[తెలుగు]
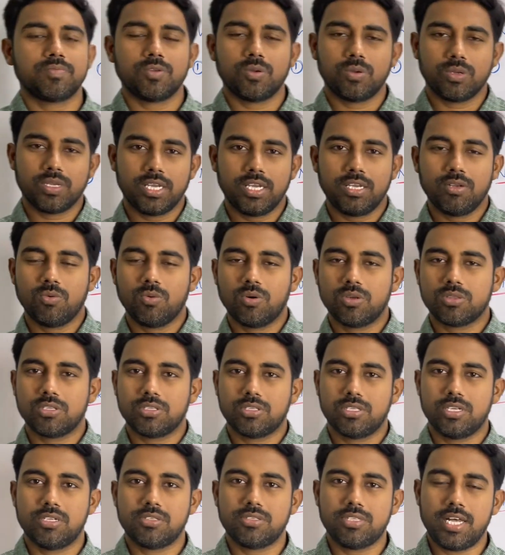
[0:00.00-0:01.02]
ఓకే కొత్త
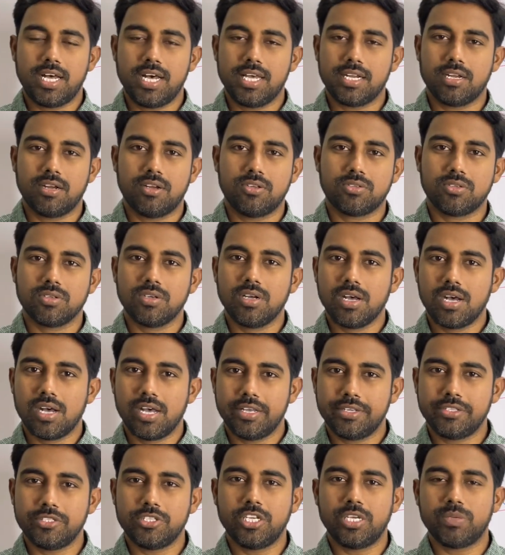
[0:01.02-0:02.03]
సెల్స్ తయారు కావచ్చు
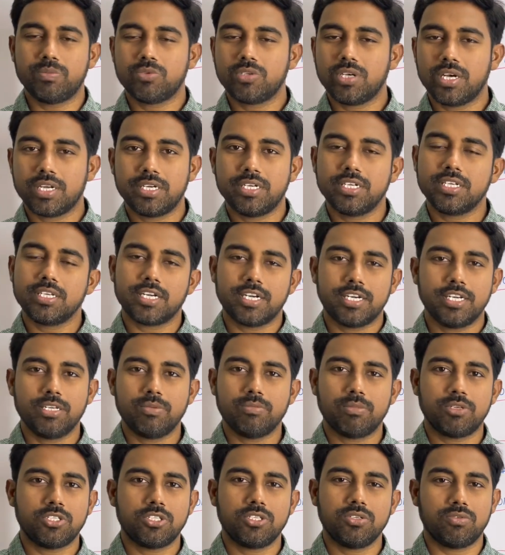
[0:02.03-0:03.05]
ఎంజైమ్స్ అన్నిటికీ రెడీగా
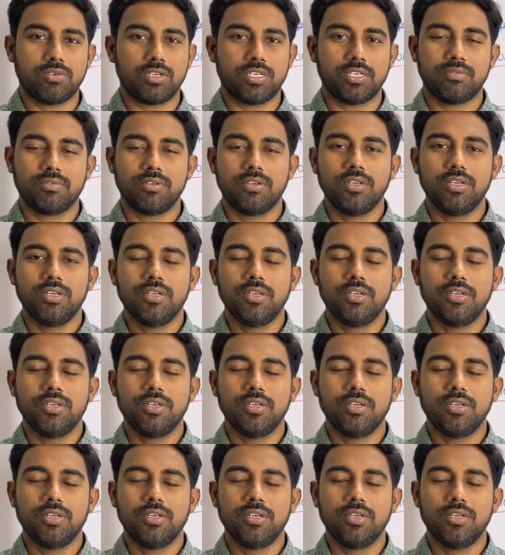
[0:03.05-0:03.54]
మంచిగా ఉన్నాయి